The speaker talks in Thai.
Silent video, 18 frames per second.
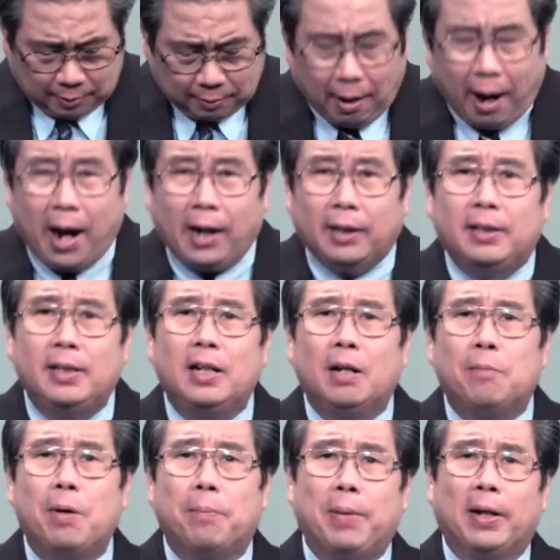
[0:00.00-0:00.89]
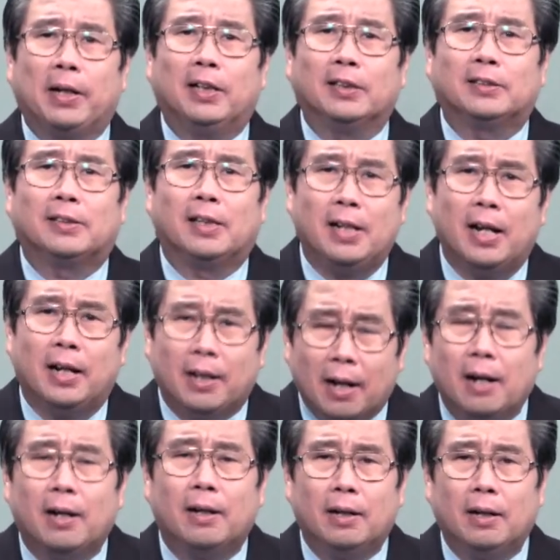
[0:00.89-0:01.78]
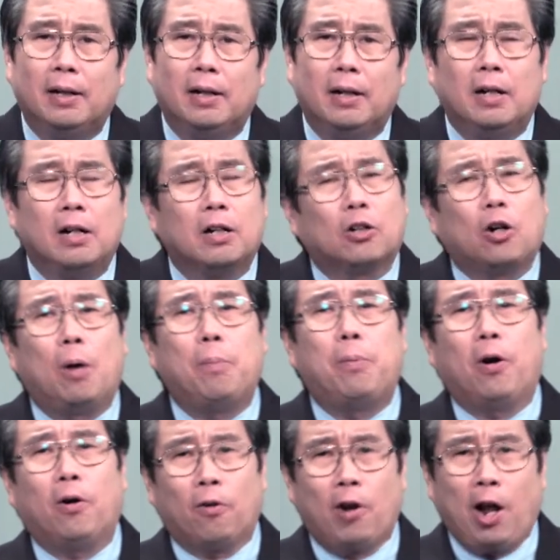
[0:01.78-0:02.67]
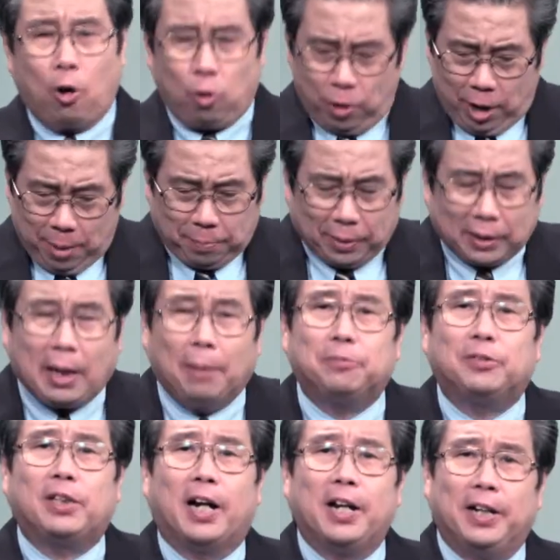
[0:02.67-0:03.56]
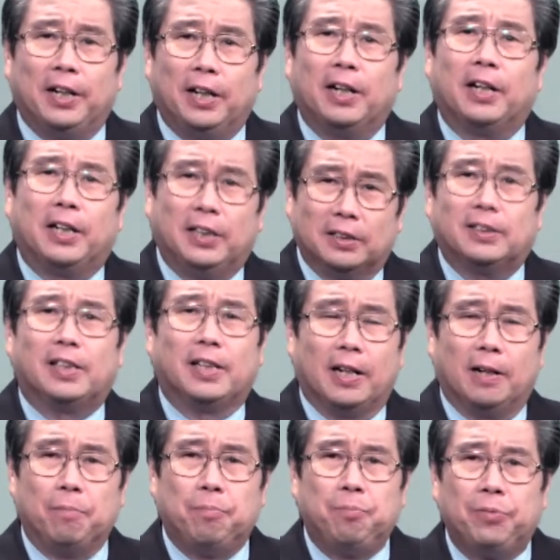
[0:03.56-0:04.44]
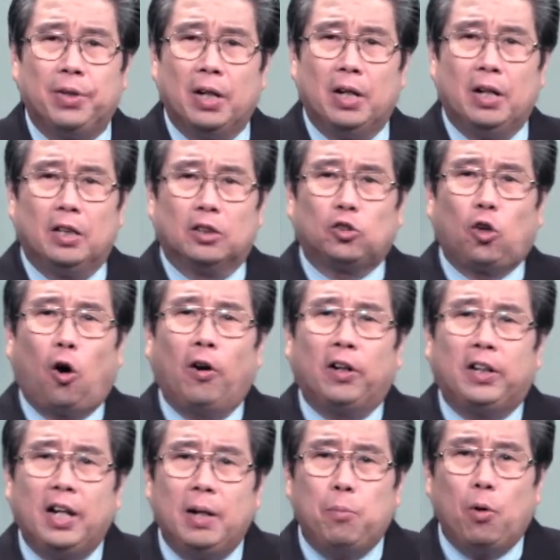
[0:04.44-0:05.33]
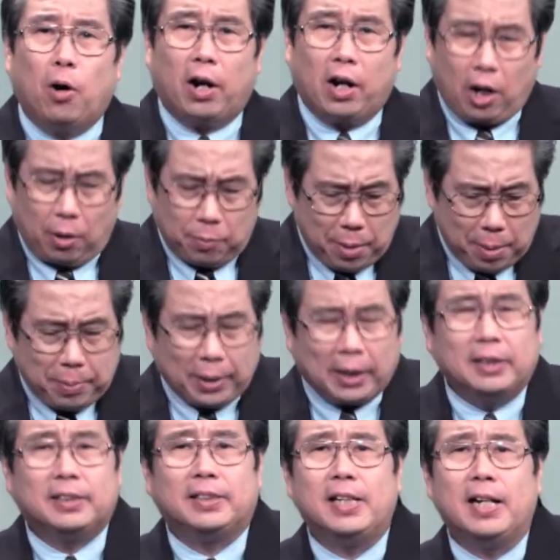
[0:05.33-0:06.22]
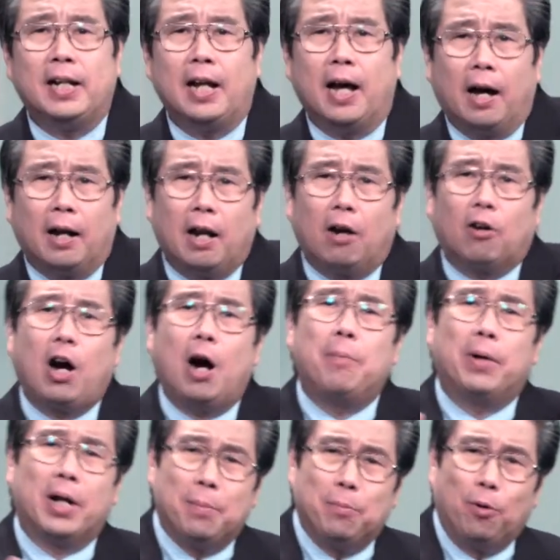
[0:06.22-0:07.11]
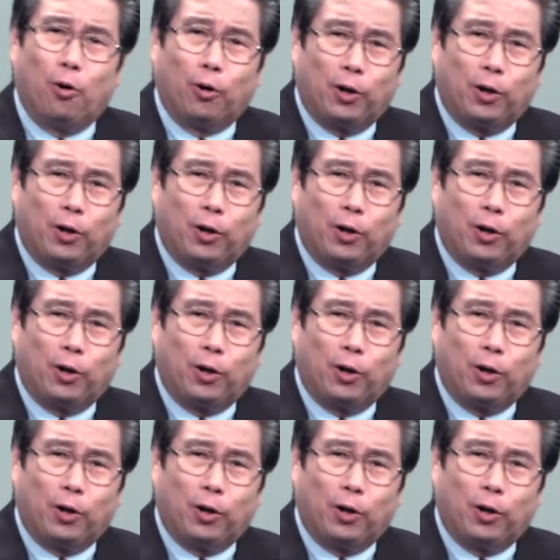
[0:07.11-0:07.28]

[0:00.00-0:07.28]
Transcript: การที่เรามาเป็นคริสเตียนนะก็เพราะเราเนี่ยประทับใจคริสเตียน ตอนที่พวกเราไม่เป็นคริสเตียนเนี่ยเราเข้ามาในโบส